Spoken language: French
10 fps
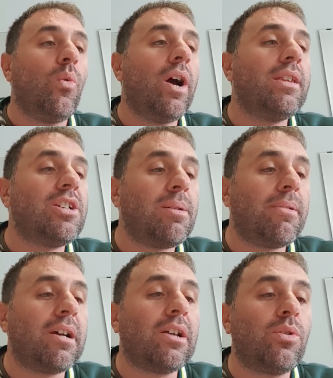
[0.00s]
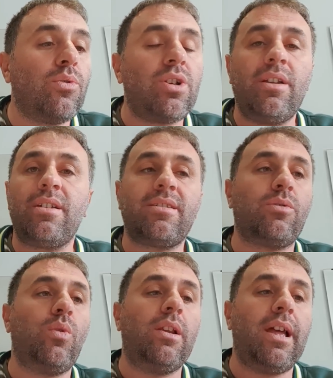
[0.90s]
et hadchi menaqdrouch hna
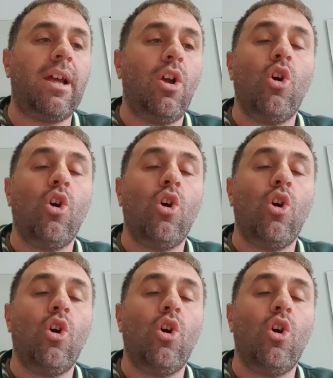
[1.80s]
nseftou aleh